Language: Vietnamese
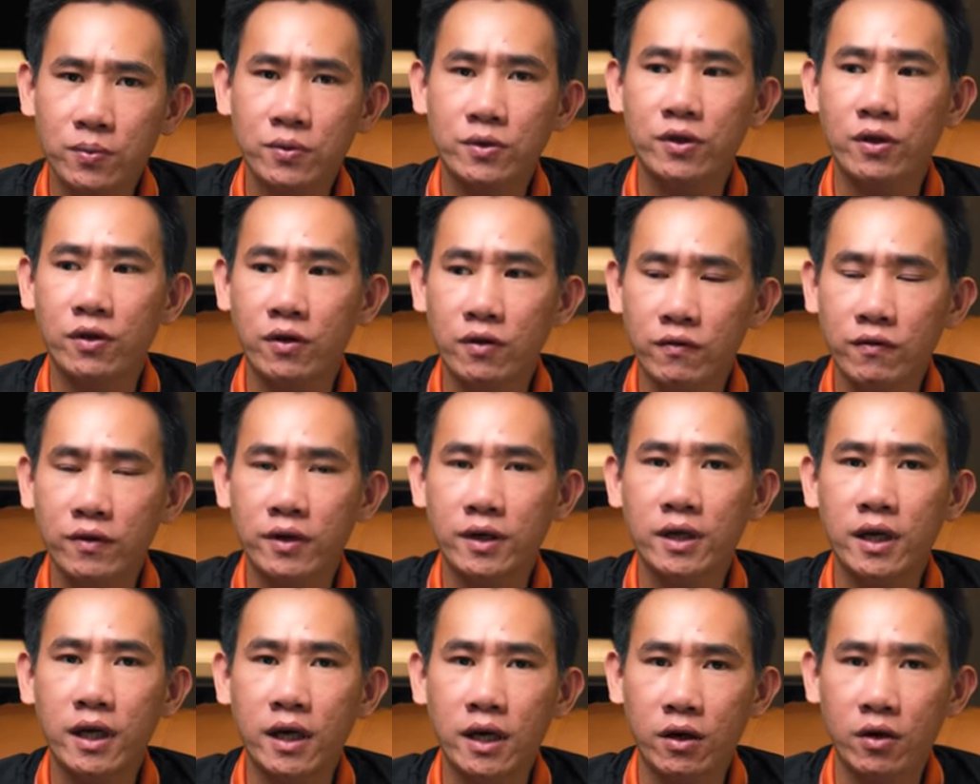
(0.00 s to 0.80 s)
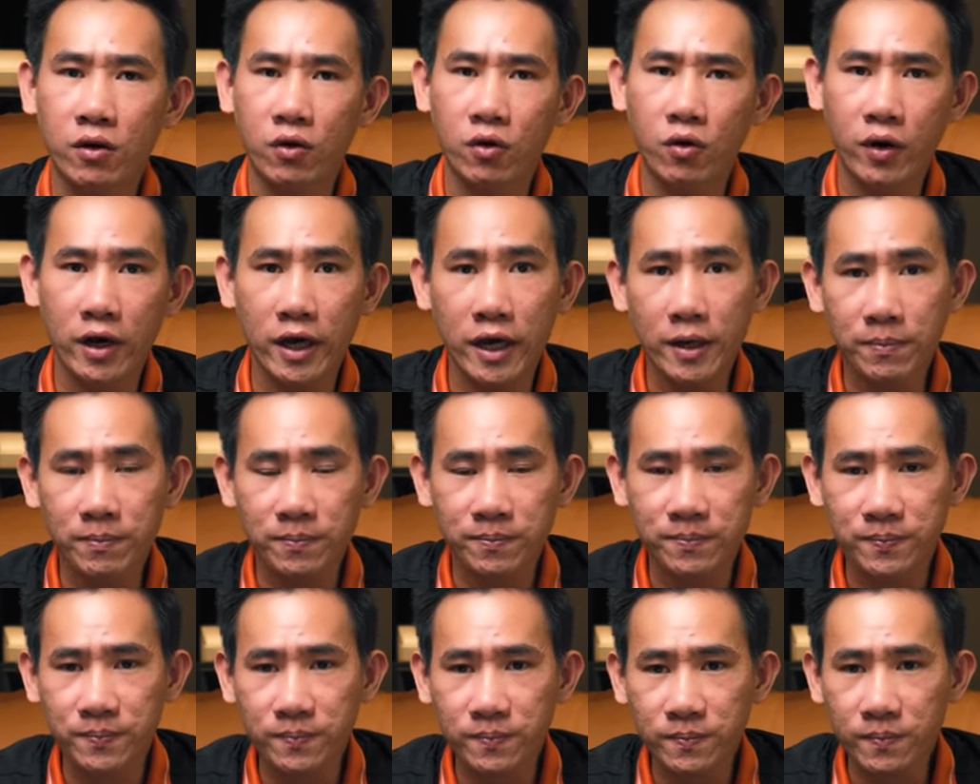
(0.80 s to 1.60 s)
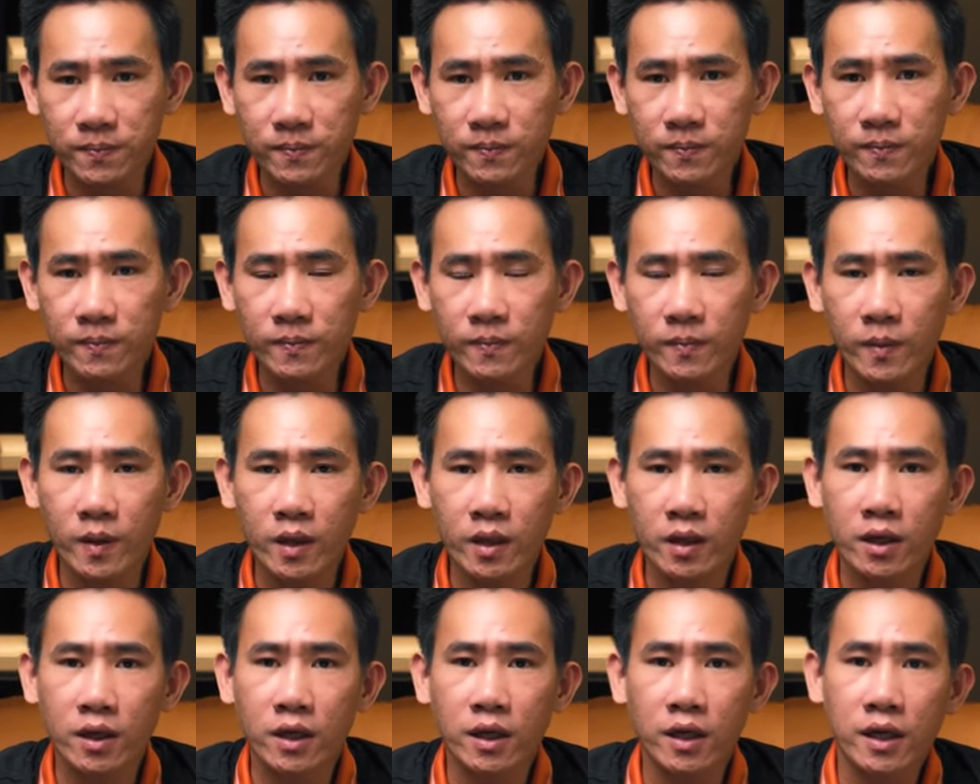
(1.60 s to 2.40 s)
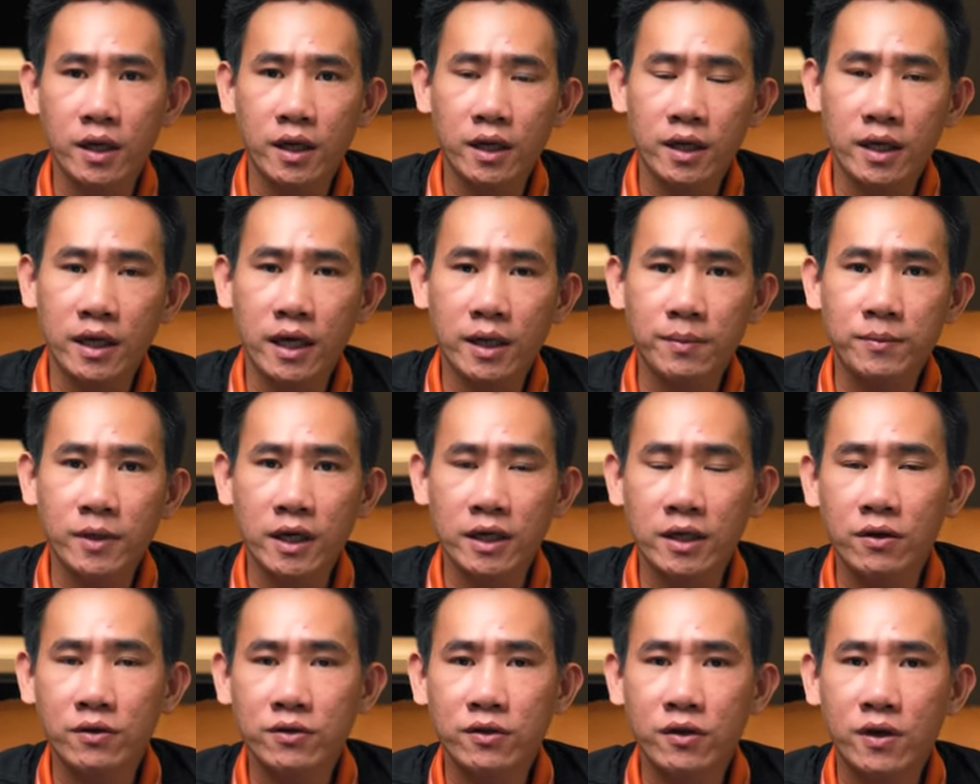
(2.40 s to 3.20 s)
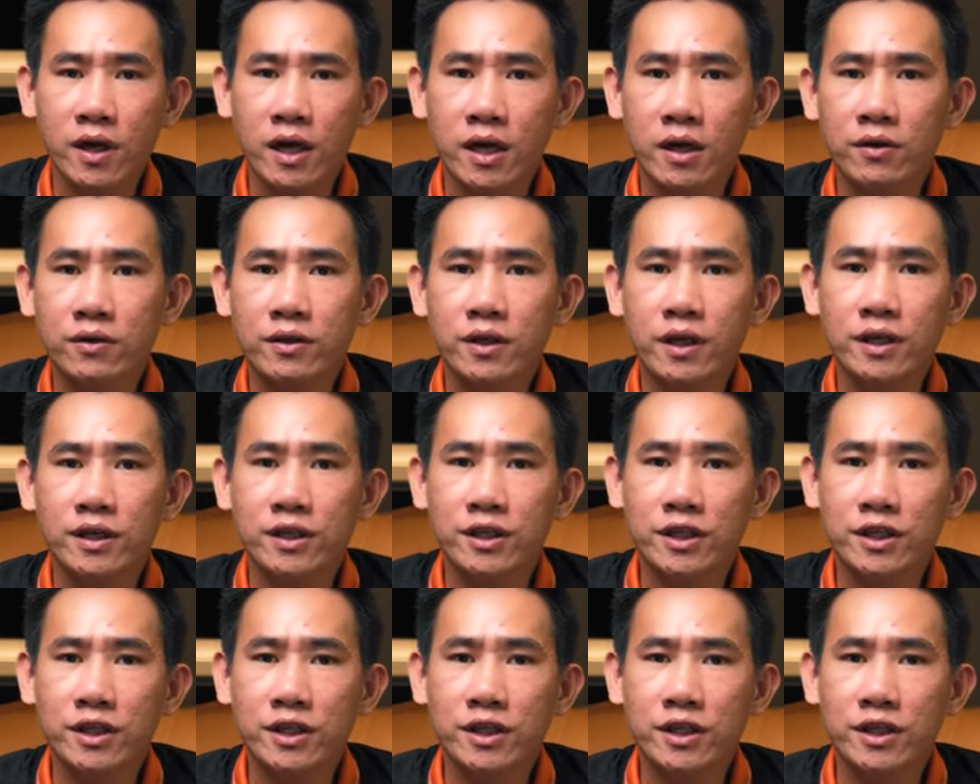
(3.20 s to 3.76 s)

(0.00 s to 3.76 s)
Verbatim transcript: so với là gỗ ép. Cái âm thanh nó cho ra nó sẽ